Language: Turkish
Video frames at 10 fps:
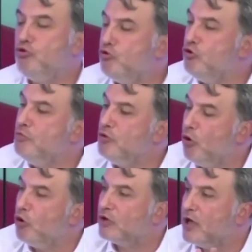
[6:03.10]
kulübün
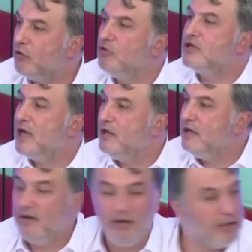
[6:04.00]
ortak
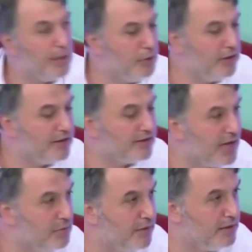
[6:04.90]
özelliği Napoli'nin de
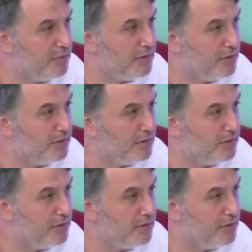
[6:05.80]
sahibi var değil mi?